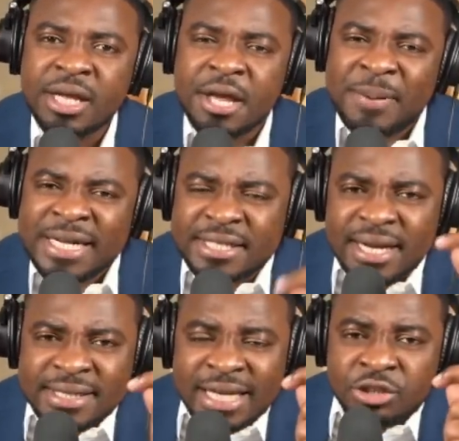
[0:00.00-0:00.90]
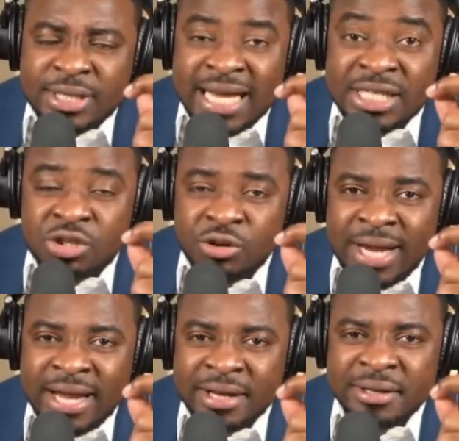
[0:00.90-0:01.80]
Président a juste
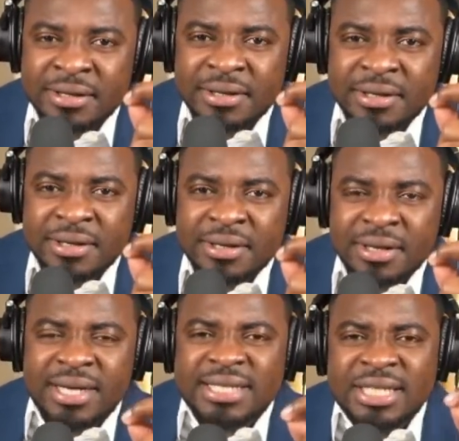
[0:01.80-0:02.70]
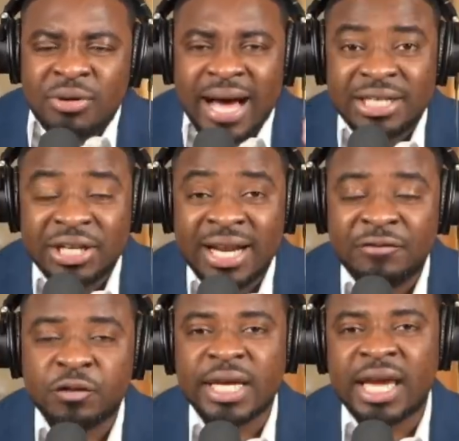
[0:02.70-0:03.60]
questionné. Il dit nous halte là,
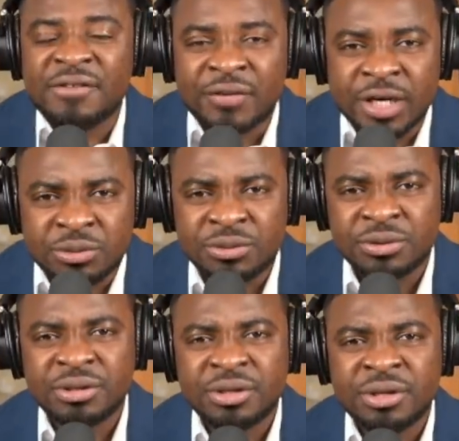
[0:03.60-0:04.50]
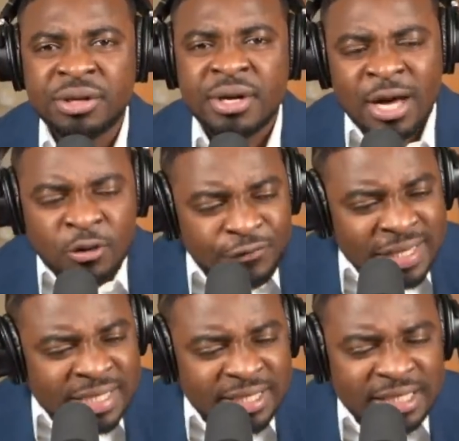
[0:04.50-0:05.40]
faut que nous. On nous
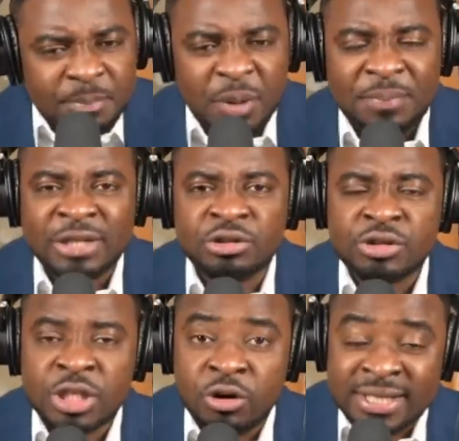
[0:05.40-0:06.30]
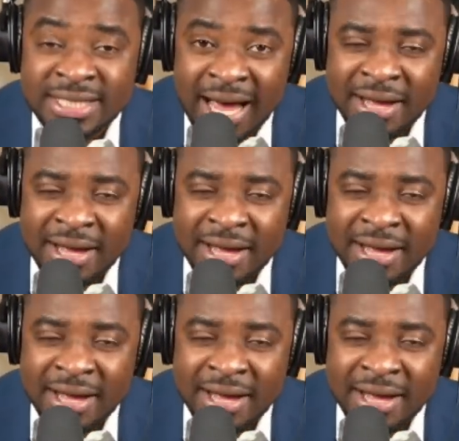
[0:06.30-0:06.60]
facilite le peuple à genotilancier.